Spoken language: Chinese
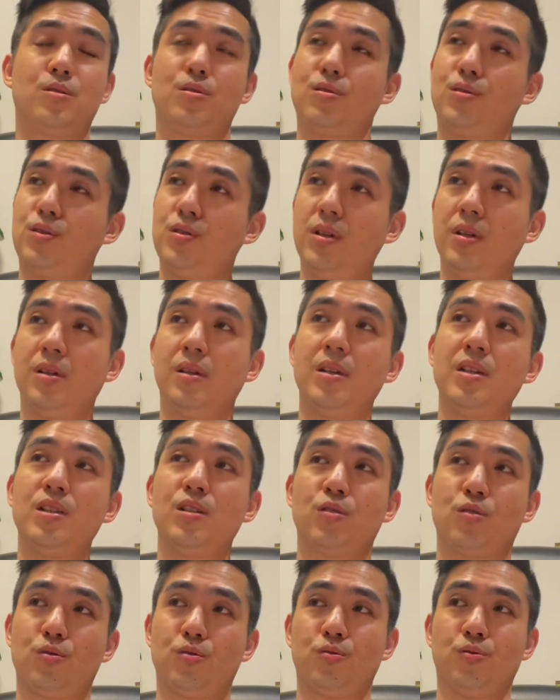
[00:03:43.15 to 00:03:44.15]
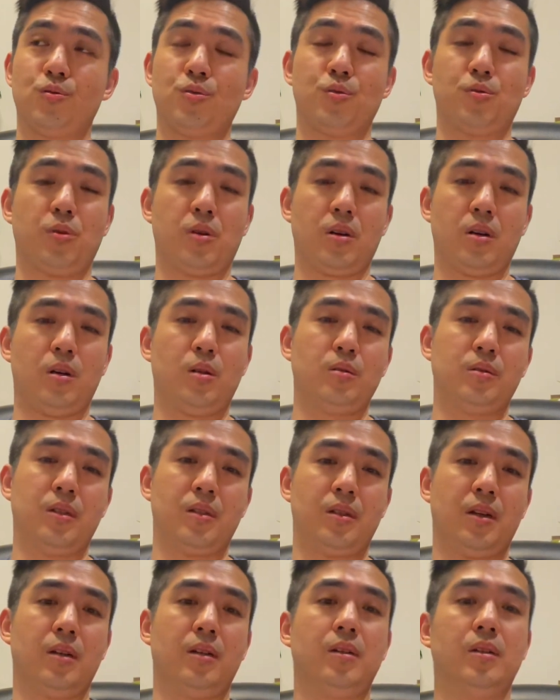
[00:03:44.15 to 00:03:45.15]
胜利属于最后的
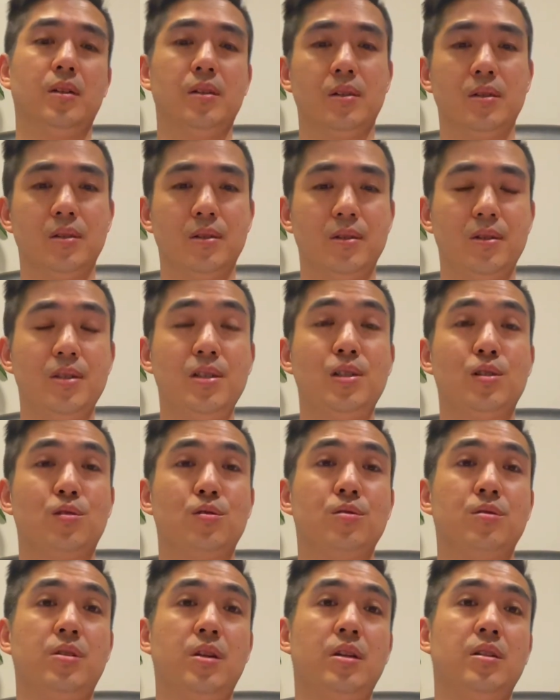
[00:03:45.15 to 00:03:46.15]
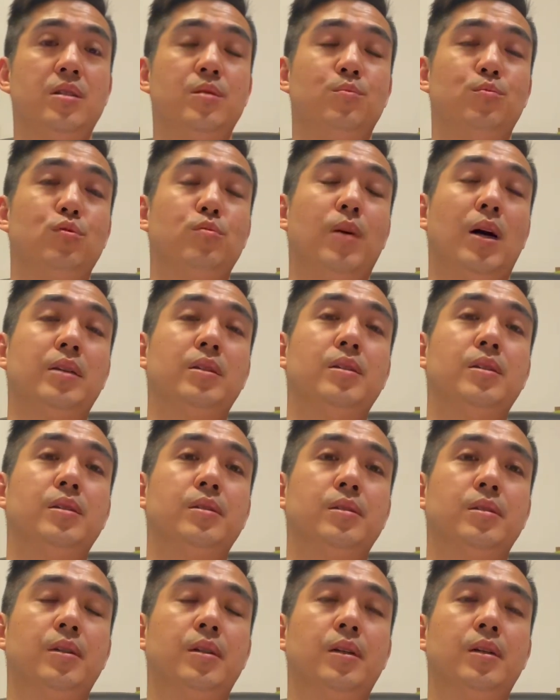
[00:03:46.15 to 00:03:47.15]
这个意志坚韧不拔的人
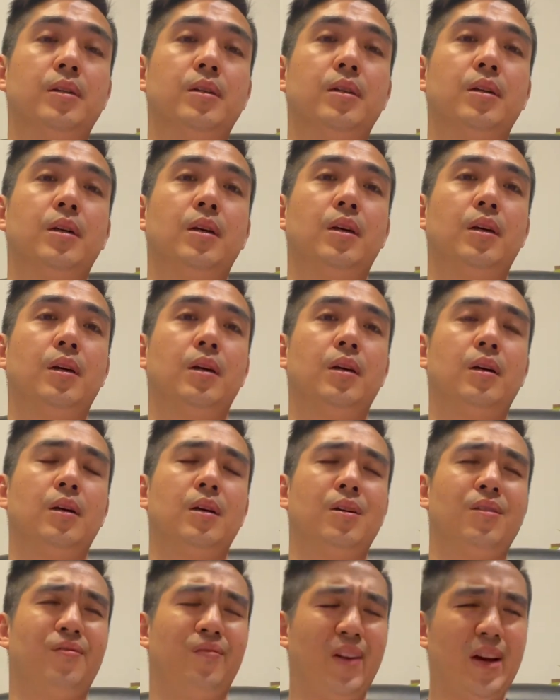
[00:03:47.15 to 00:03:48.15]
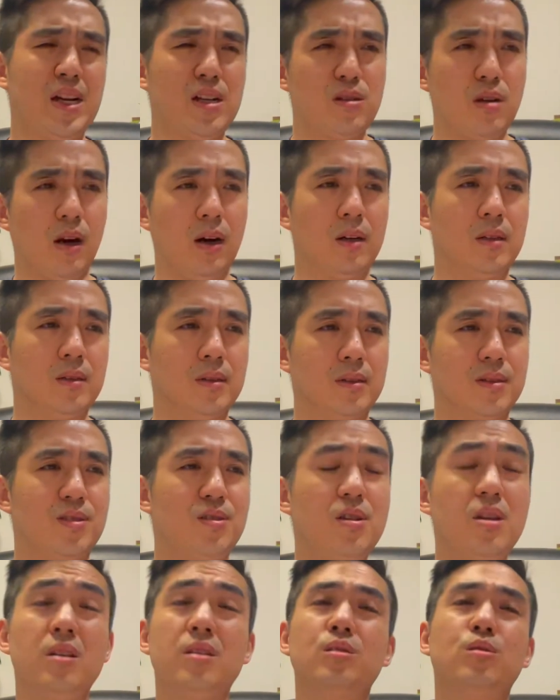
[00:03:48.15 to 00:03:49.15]
啊，非常
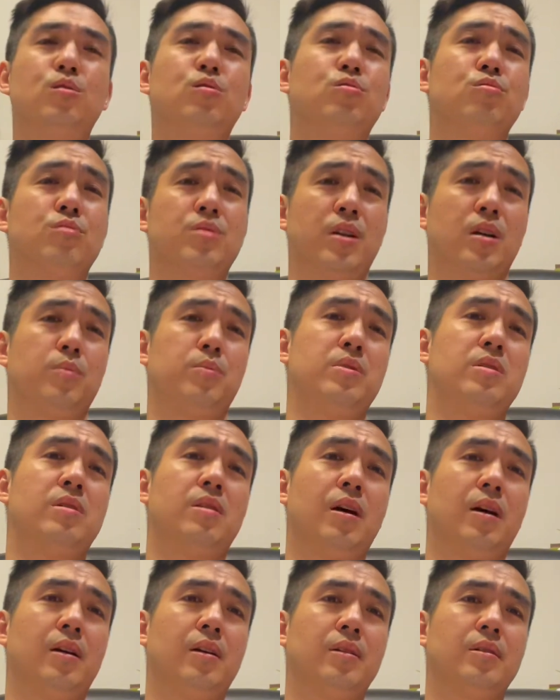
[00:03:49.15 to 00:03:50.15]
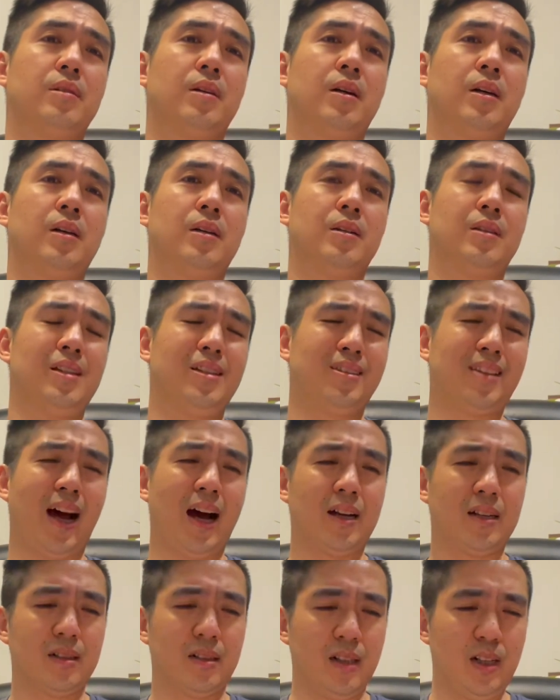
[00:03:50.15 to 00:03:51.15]
艰苦这个比赛啊，你
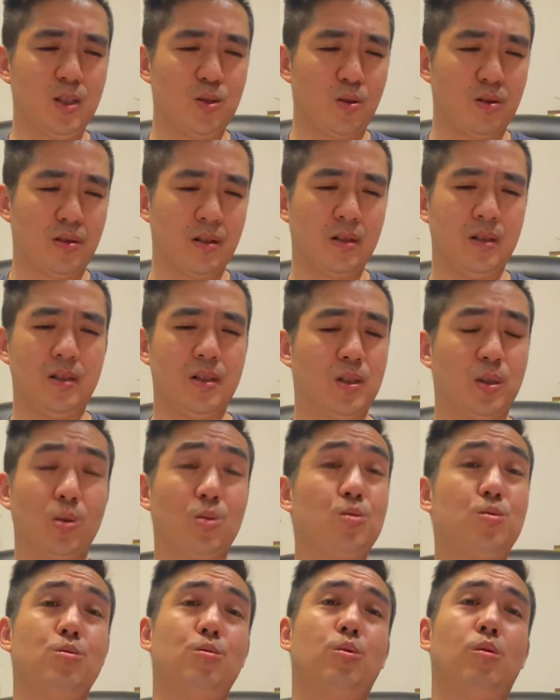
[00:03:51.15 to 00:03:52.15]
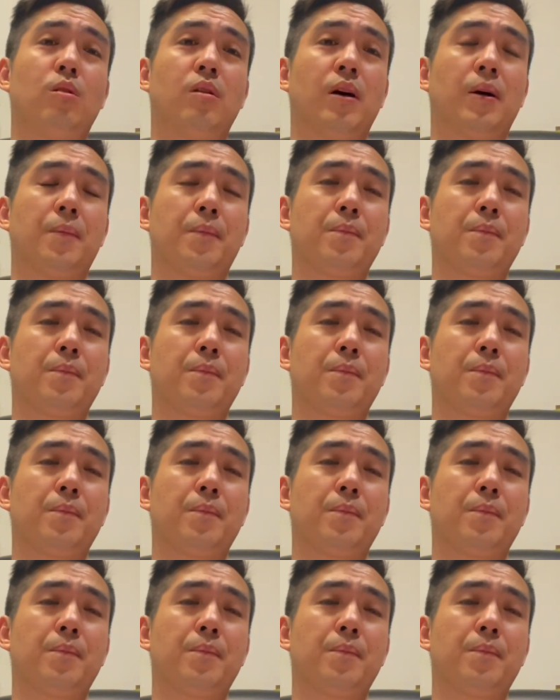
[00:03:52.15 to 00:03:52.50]
打的可以说整个人都虚脱了。